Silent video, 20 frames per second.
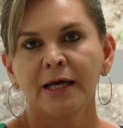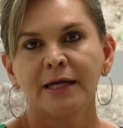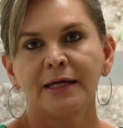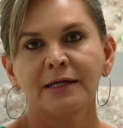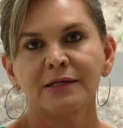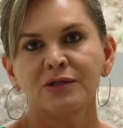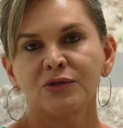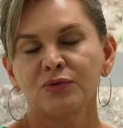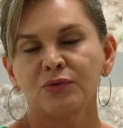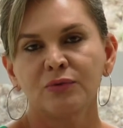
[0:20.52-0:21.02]

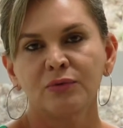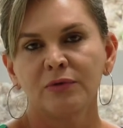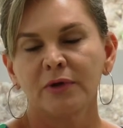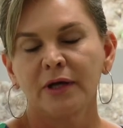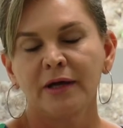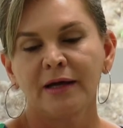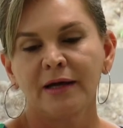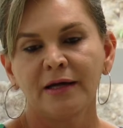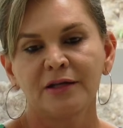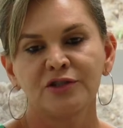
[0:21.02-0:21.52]
isso
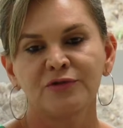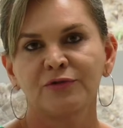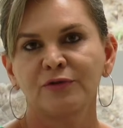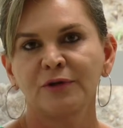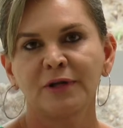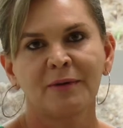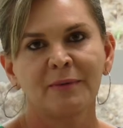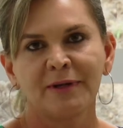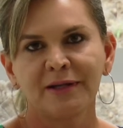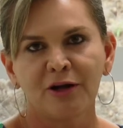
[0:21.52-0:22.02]
é de
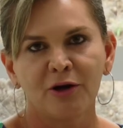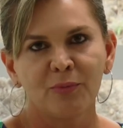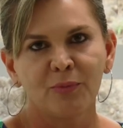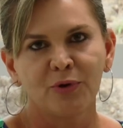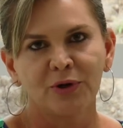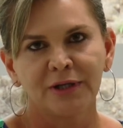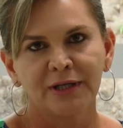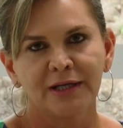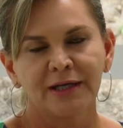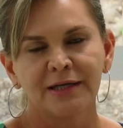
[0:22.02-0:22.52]
fundamental
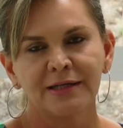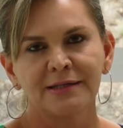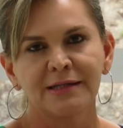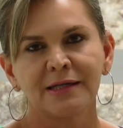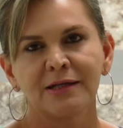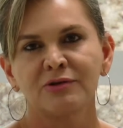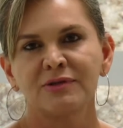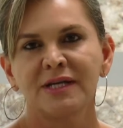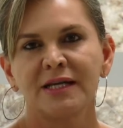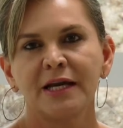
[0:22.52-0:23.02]
importância,
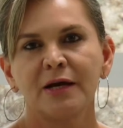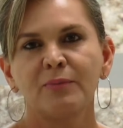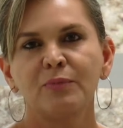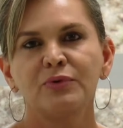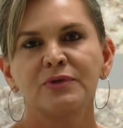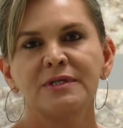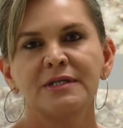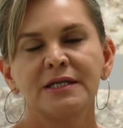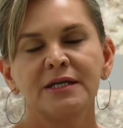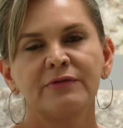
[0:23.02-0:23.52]
não seria
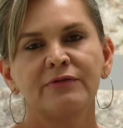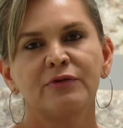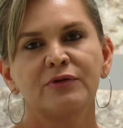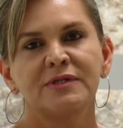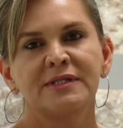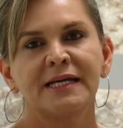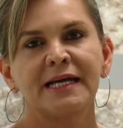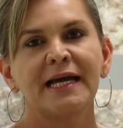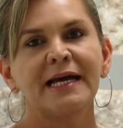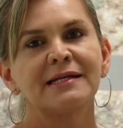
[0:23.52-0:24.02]
possível
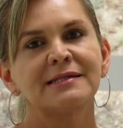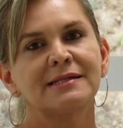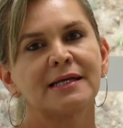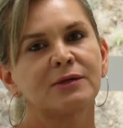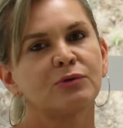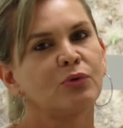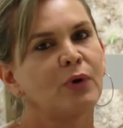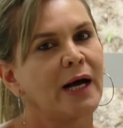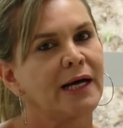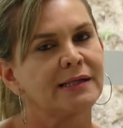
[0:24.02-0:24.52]
sem essa
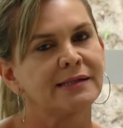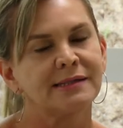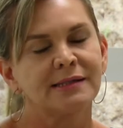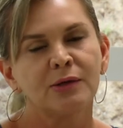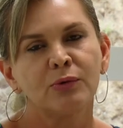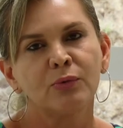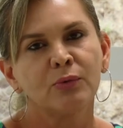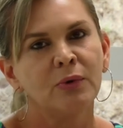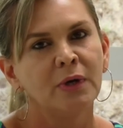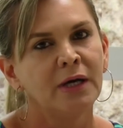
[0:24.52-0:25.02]

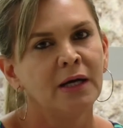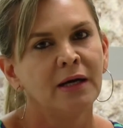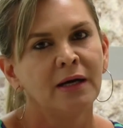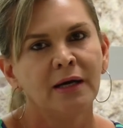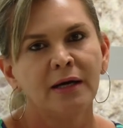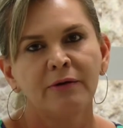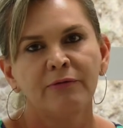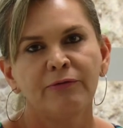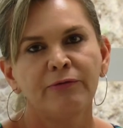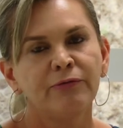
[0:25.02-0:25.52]
atuação
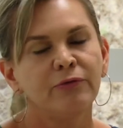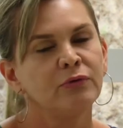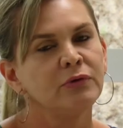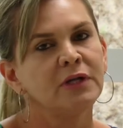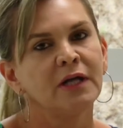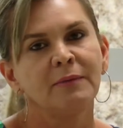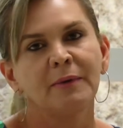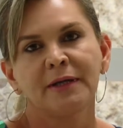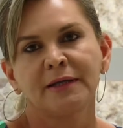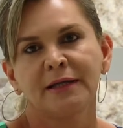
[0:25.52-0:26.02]

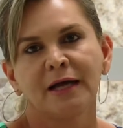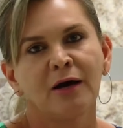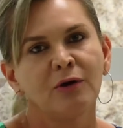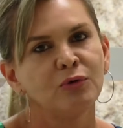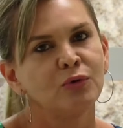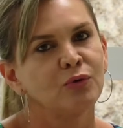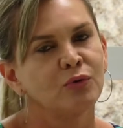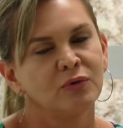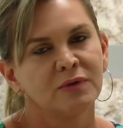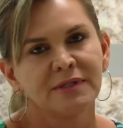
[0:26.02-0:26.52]
fundamental
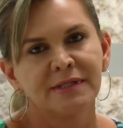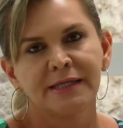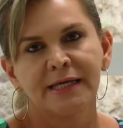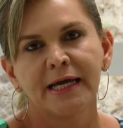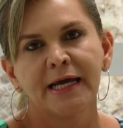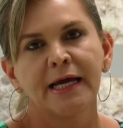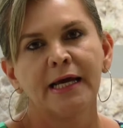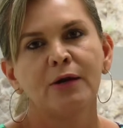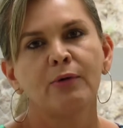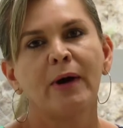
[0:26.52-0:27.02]
do
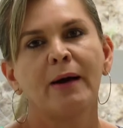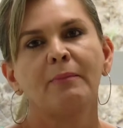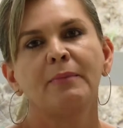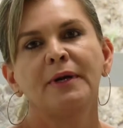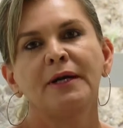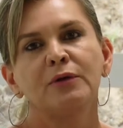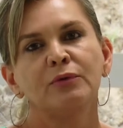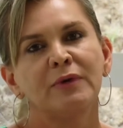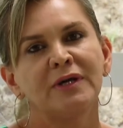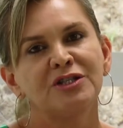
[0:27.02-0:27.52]
Conselho,
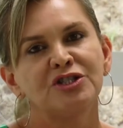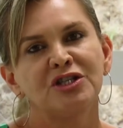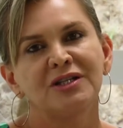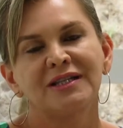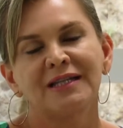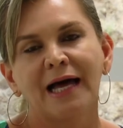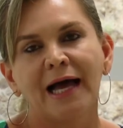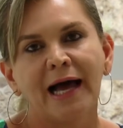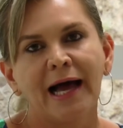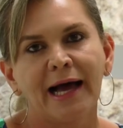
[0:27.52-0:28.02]
abrindo
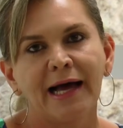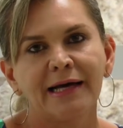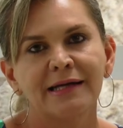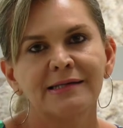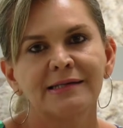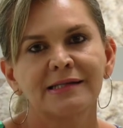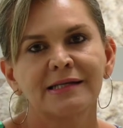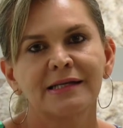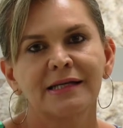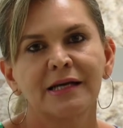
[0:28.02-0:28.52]

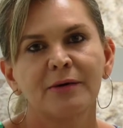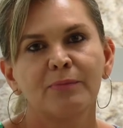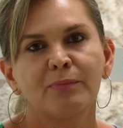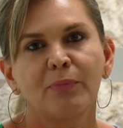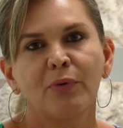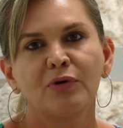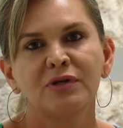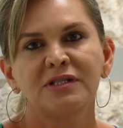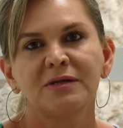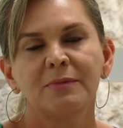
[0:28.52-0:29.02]
editais que
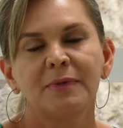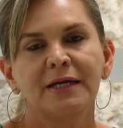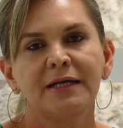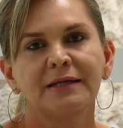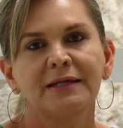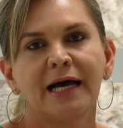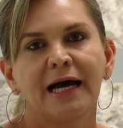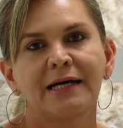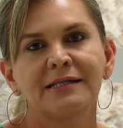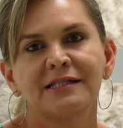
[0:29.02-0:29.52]

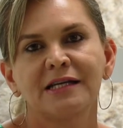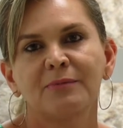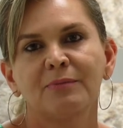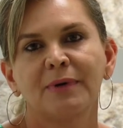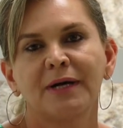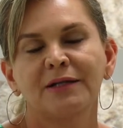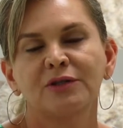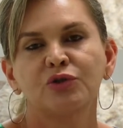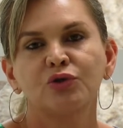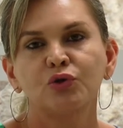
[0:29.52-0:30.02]
possibilitassem
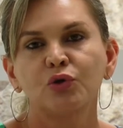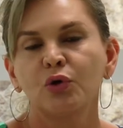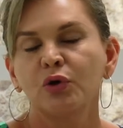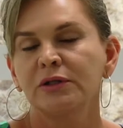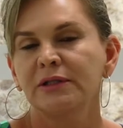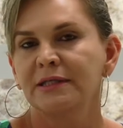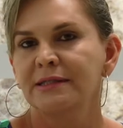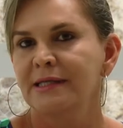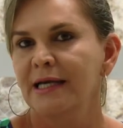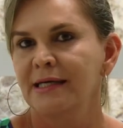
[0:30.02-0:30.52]
para
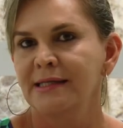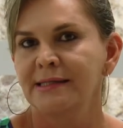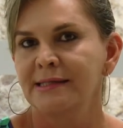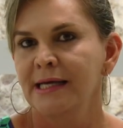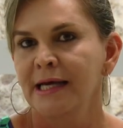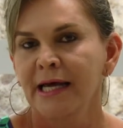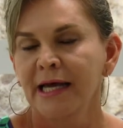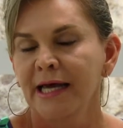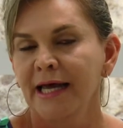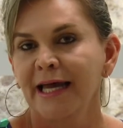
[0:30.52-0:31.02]
todas as
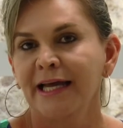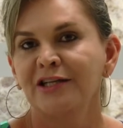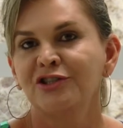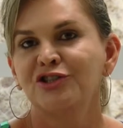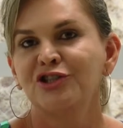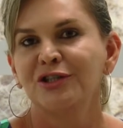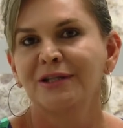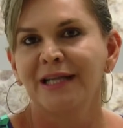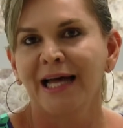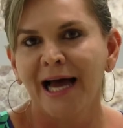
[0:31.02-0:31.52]

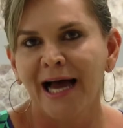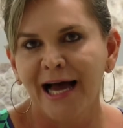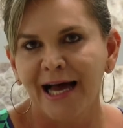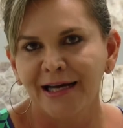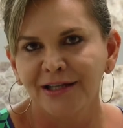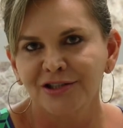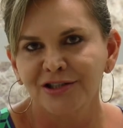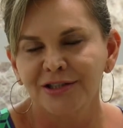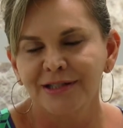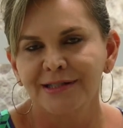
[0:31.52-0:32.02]

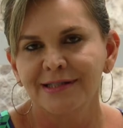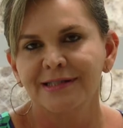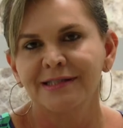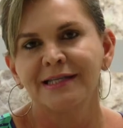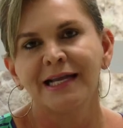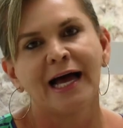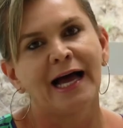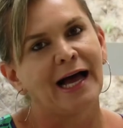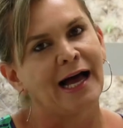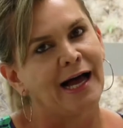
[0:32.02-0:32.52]
entidades
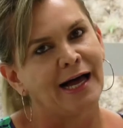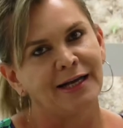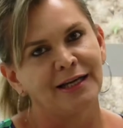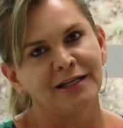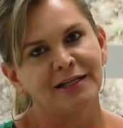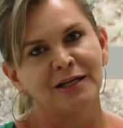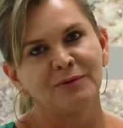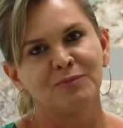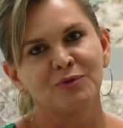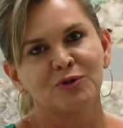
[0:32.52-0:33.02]
na
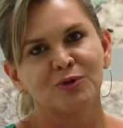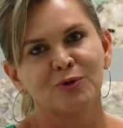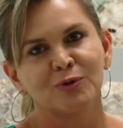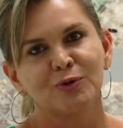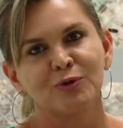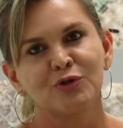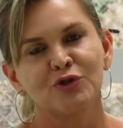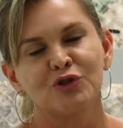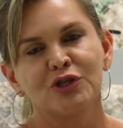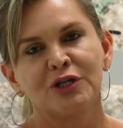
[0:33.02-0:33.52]
área da
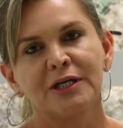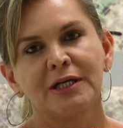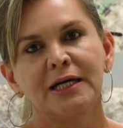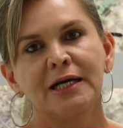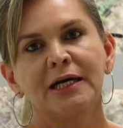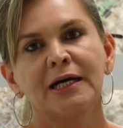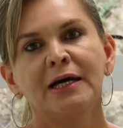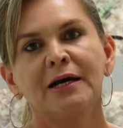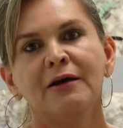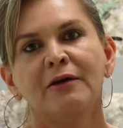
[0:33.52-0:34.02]

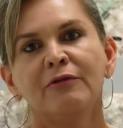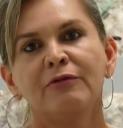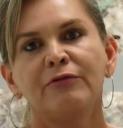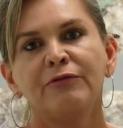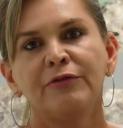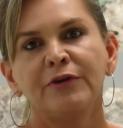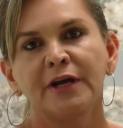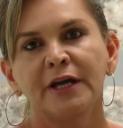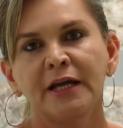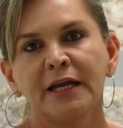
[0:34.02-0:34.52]
psicologia
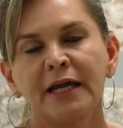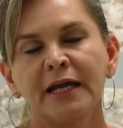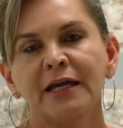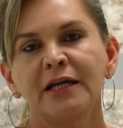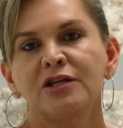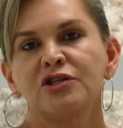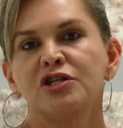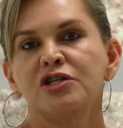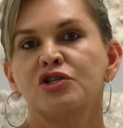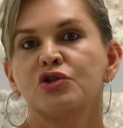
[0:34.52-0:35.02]

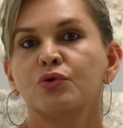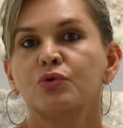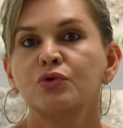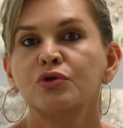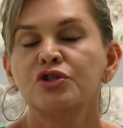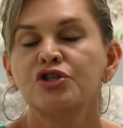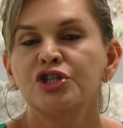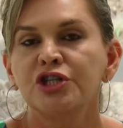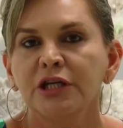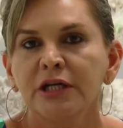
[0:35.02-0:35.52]
virem e
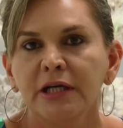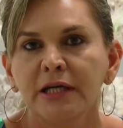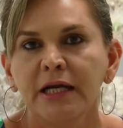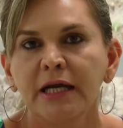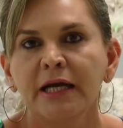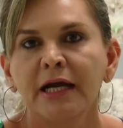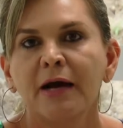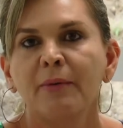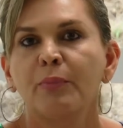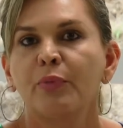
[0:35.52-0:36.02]

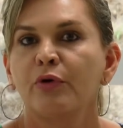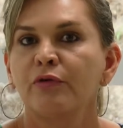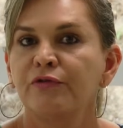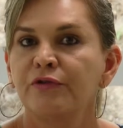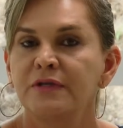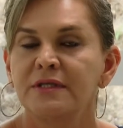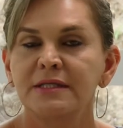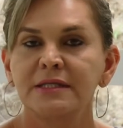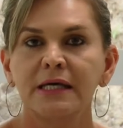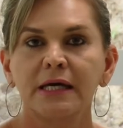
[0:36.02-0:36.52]
discutirem a
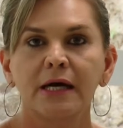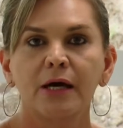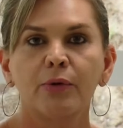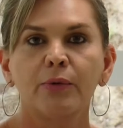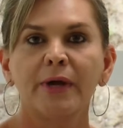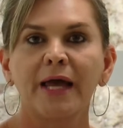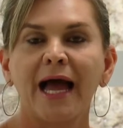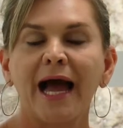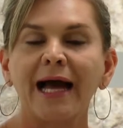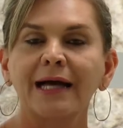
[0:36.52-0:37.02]
profissão
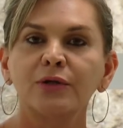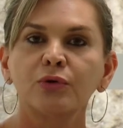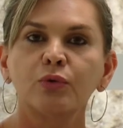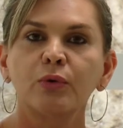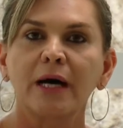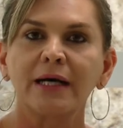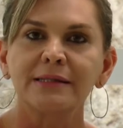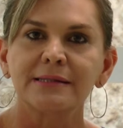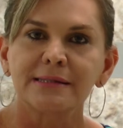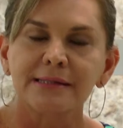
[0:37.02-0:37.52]
e a
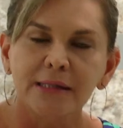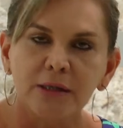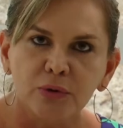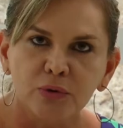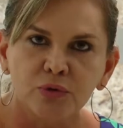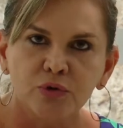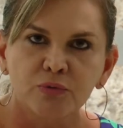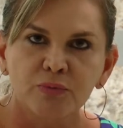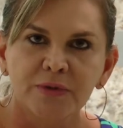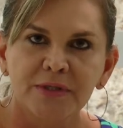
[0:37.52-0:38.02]

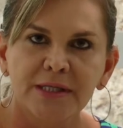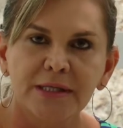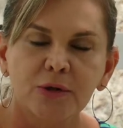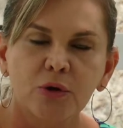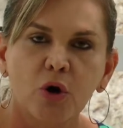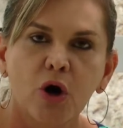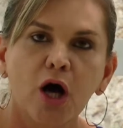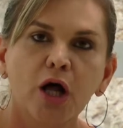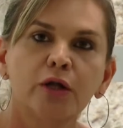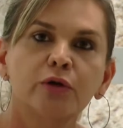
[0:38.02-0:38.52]
atuação do
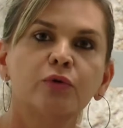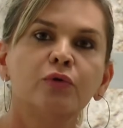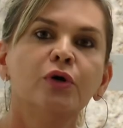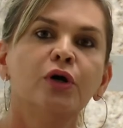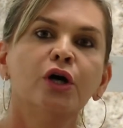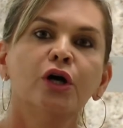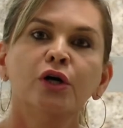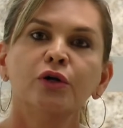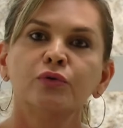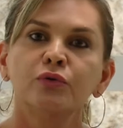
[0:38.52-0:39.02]
psicólogo
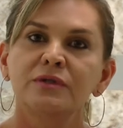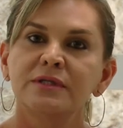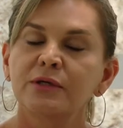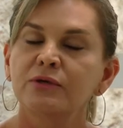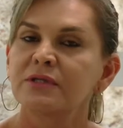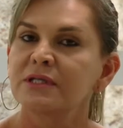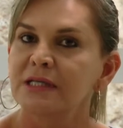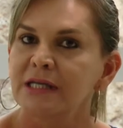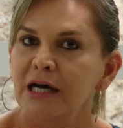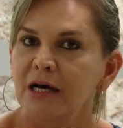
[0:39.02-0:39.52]
nos
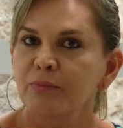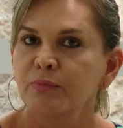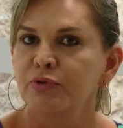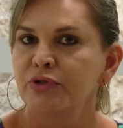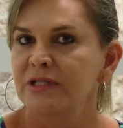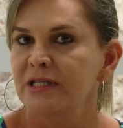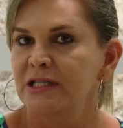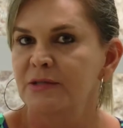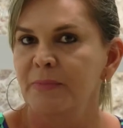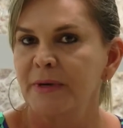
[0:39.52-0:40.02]
seus
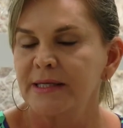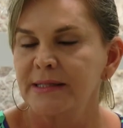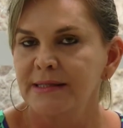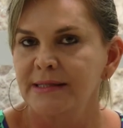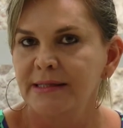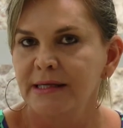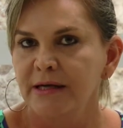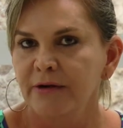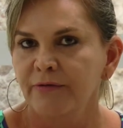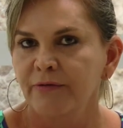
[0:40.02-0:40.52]
campos
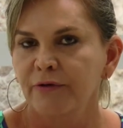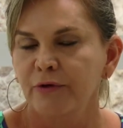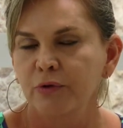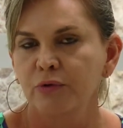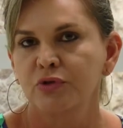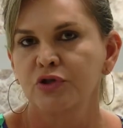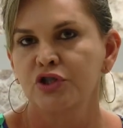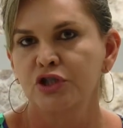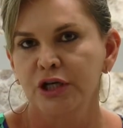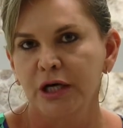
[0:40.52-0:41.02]

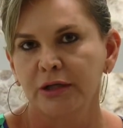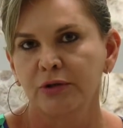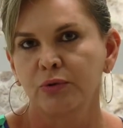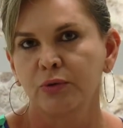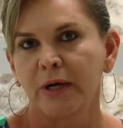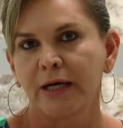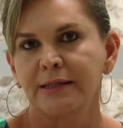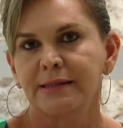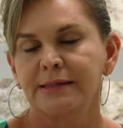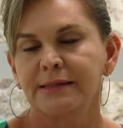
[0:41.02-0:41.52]
específicos de
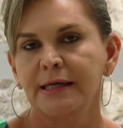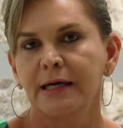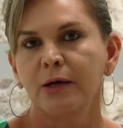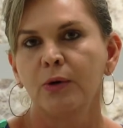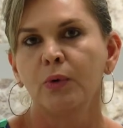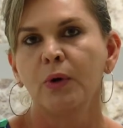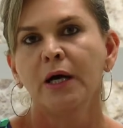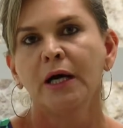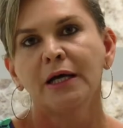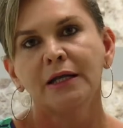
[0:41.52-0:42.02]

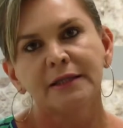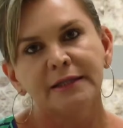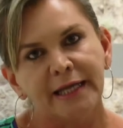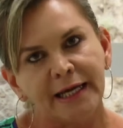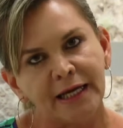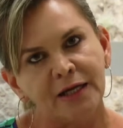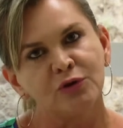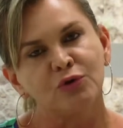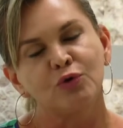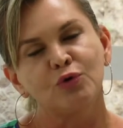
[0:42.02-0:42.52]
atuação
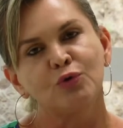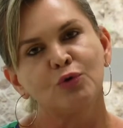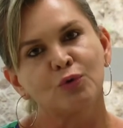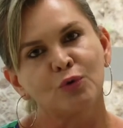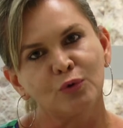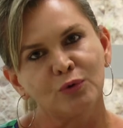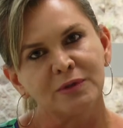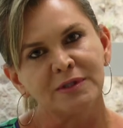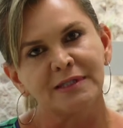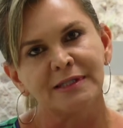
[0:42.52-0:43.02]
dentro do
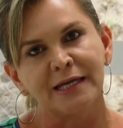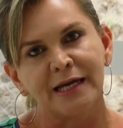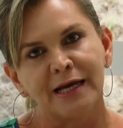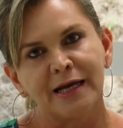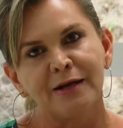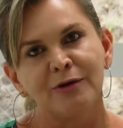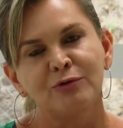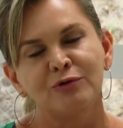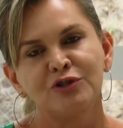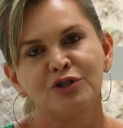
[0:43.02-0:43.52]

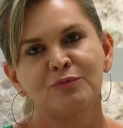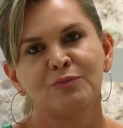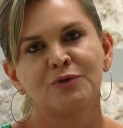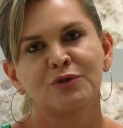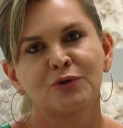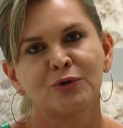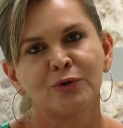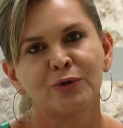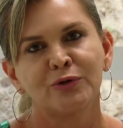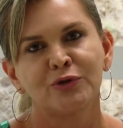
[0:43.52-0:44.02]
Conselho de
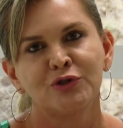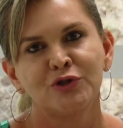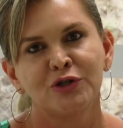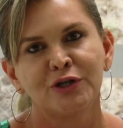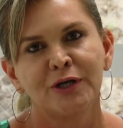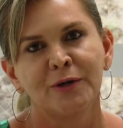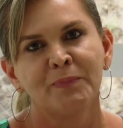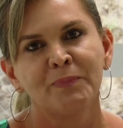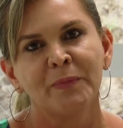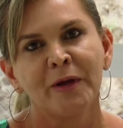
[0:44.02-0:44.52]

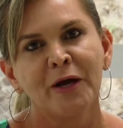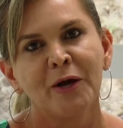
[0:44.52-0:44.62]
Psicologia.